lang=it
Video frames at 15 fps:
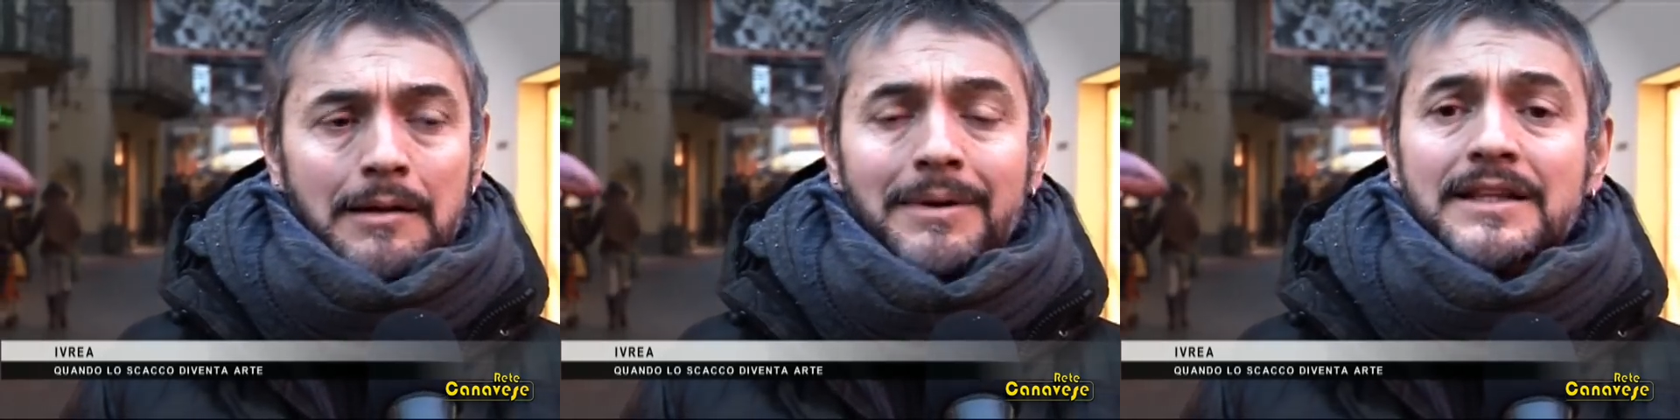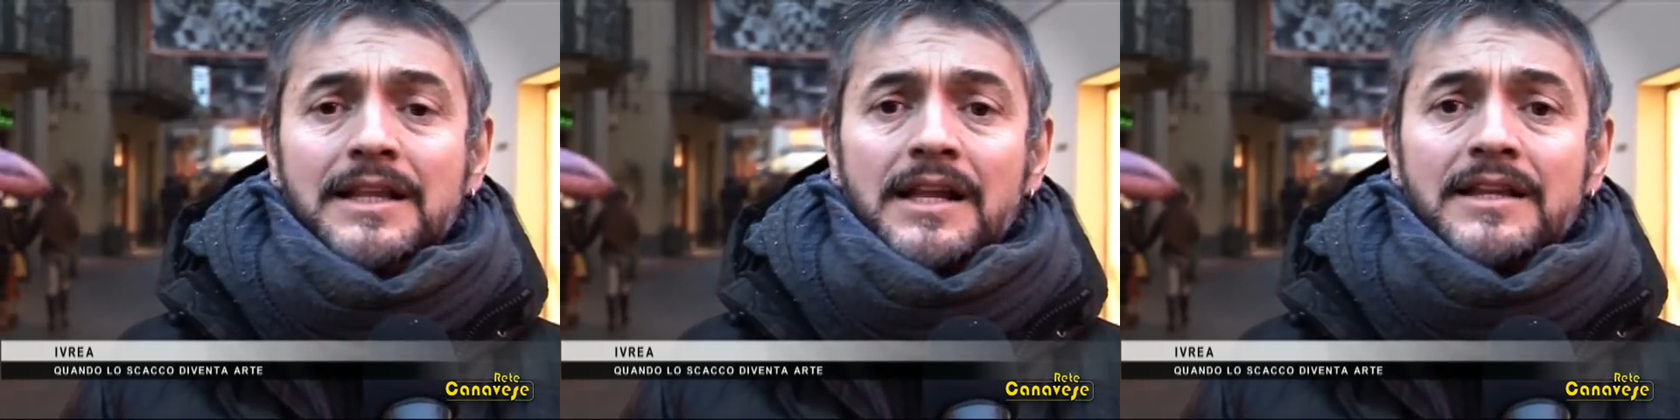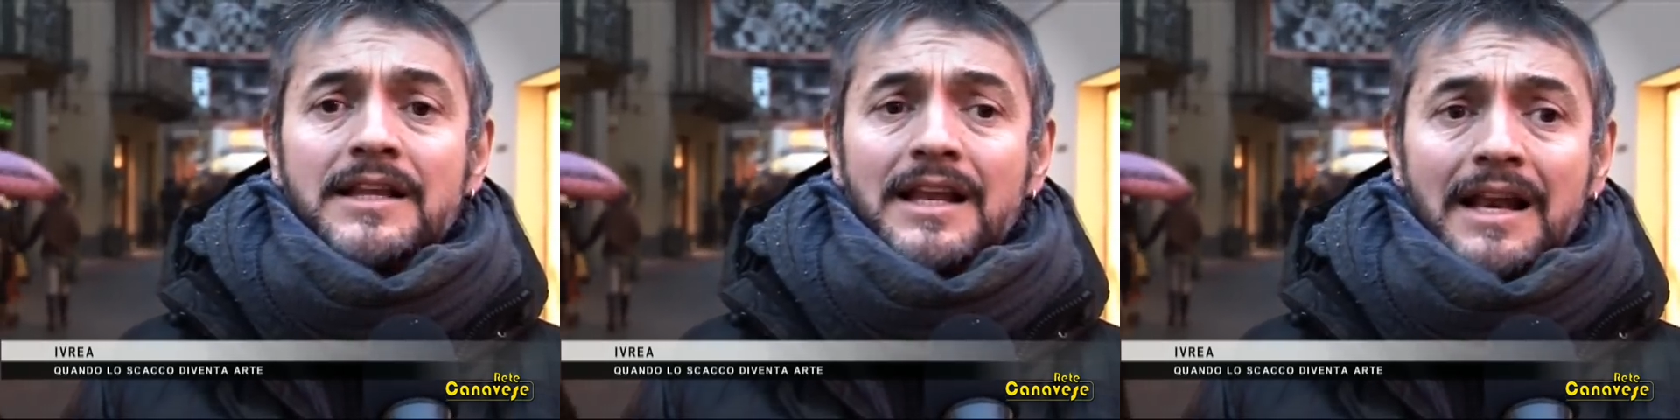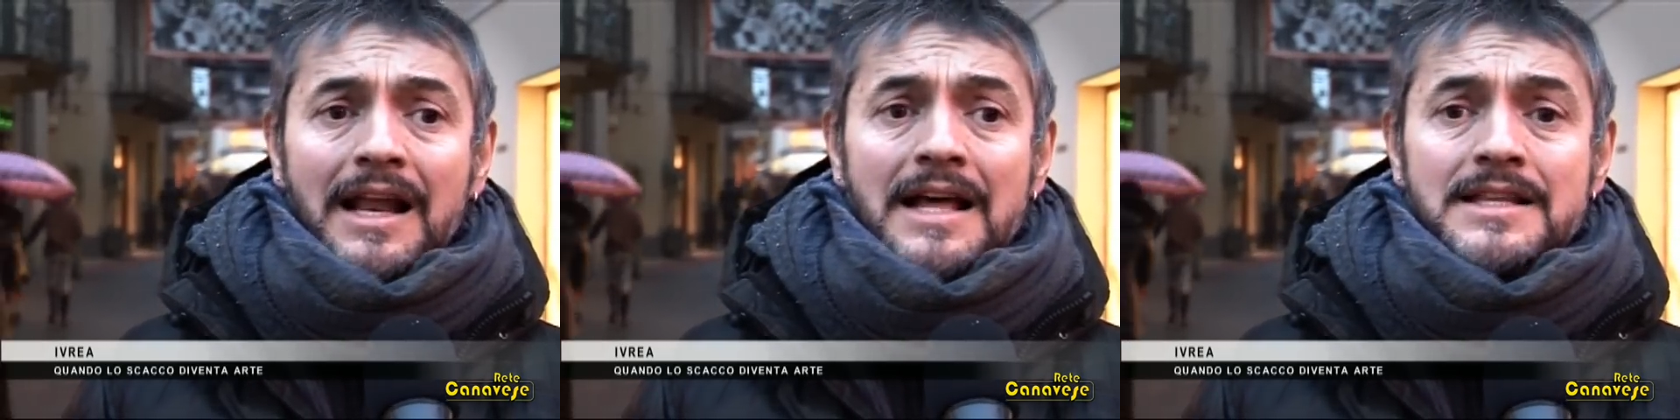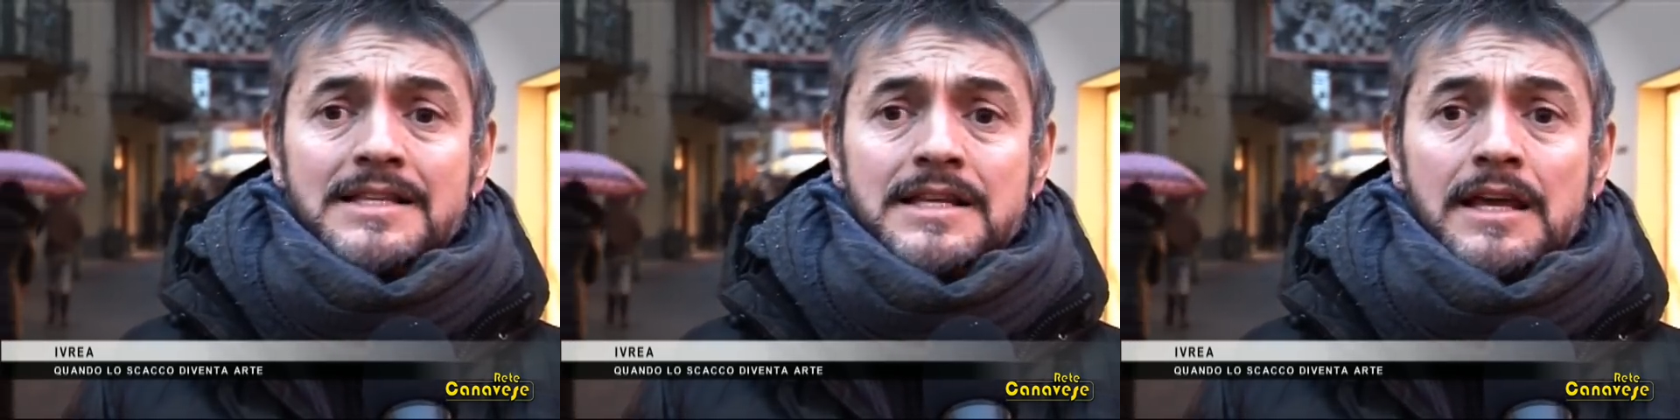la battaglia delle
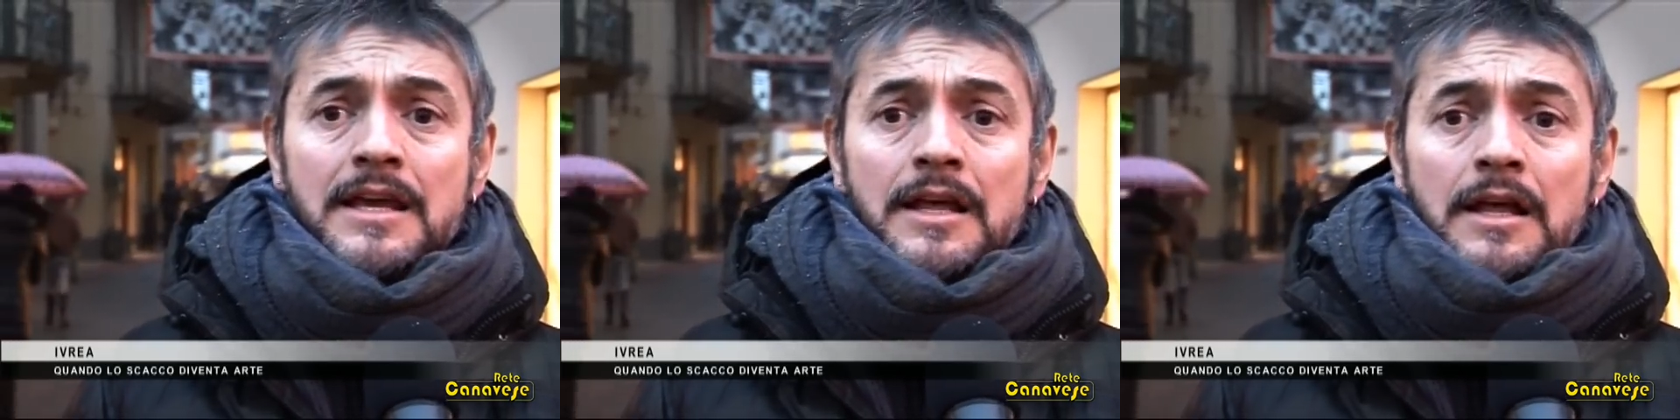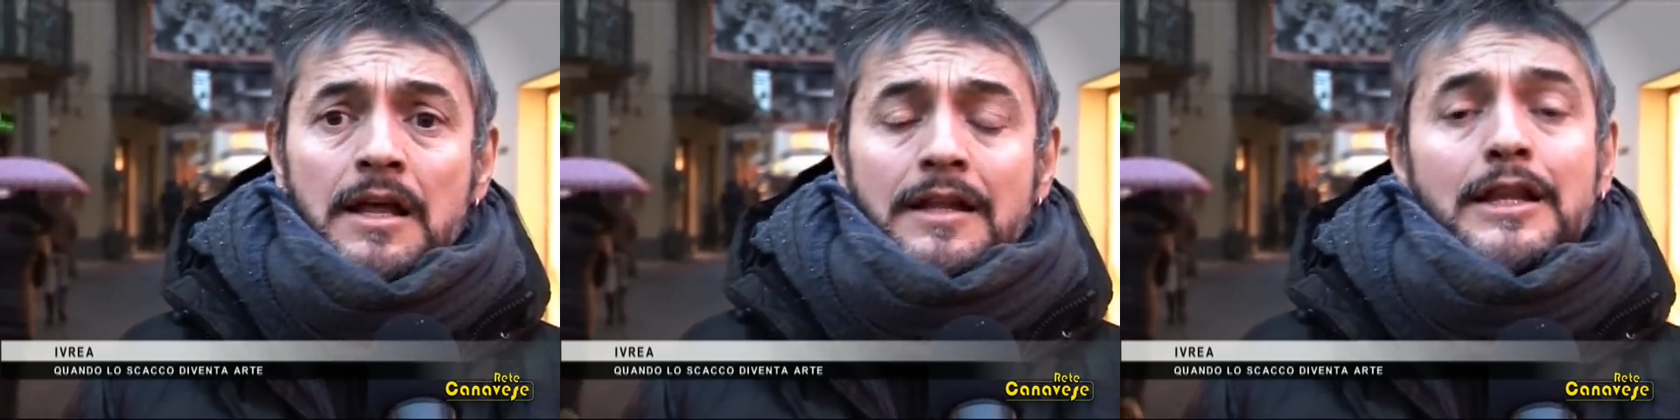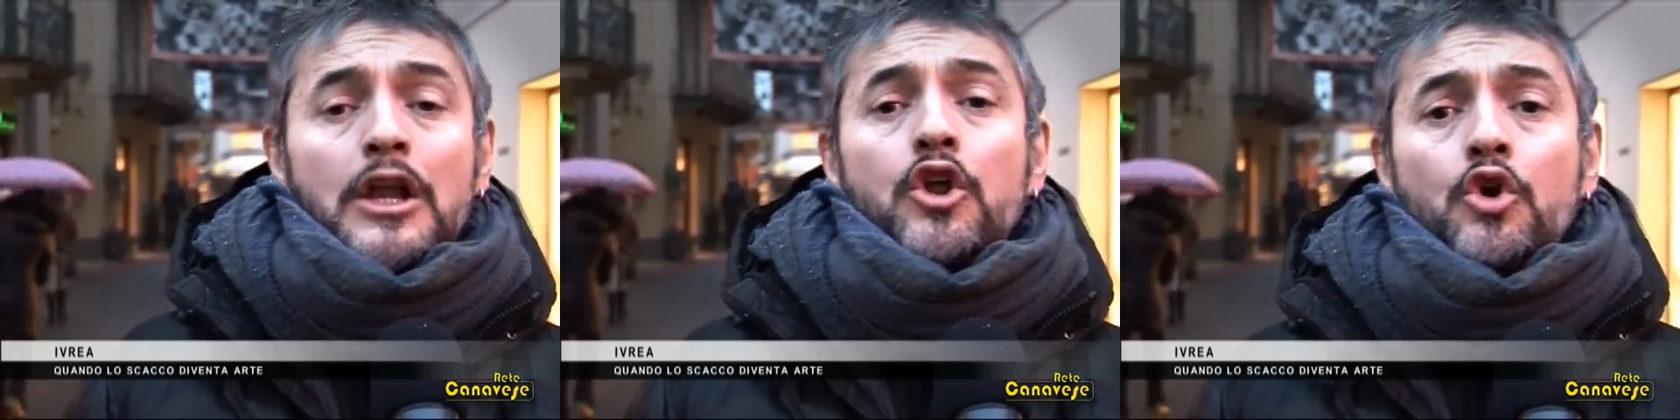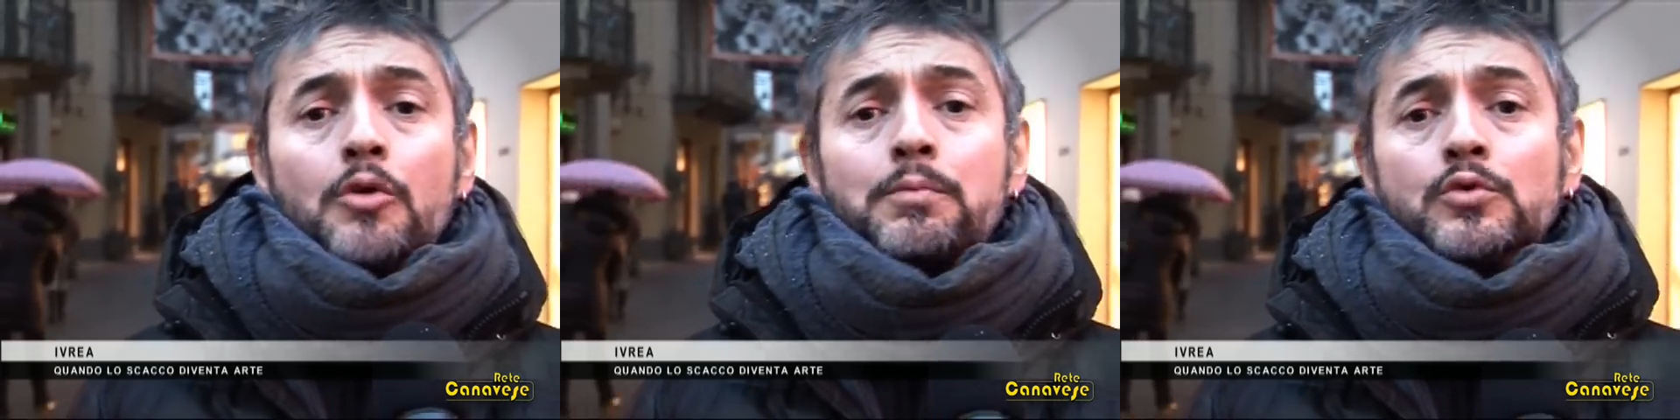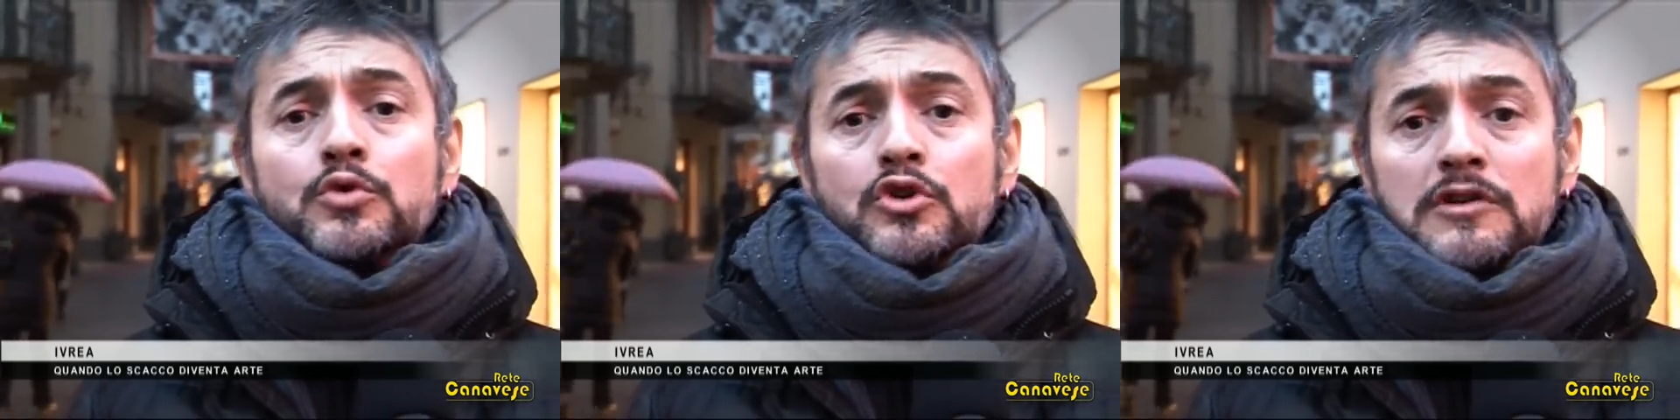arance, dal loro
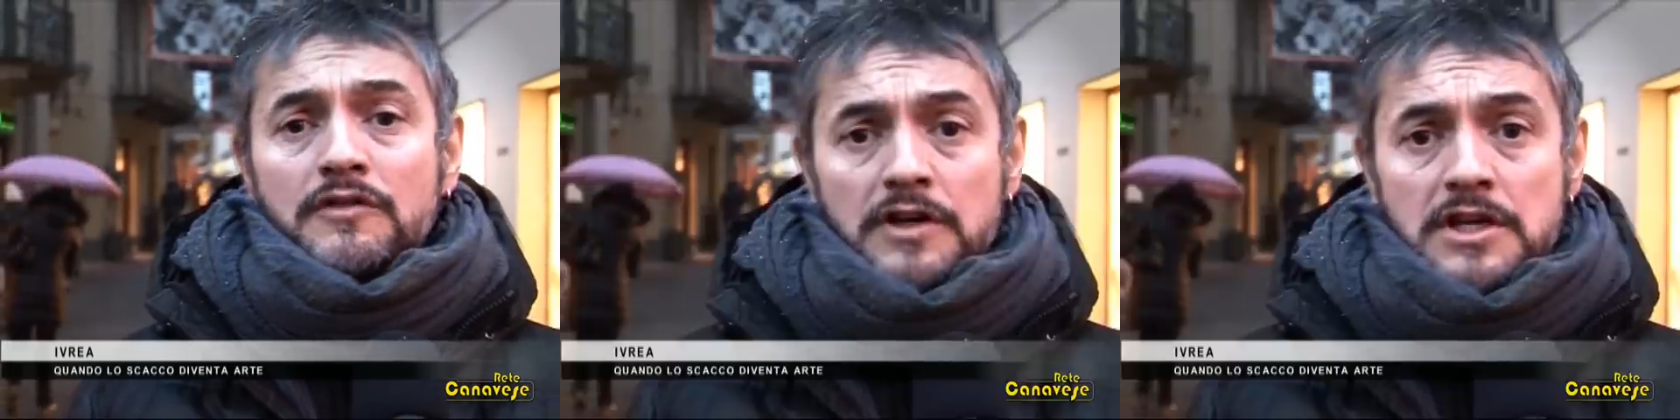punto di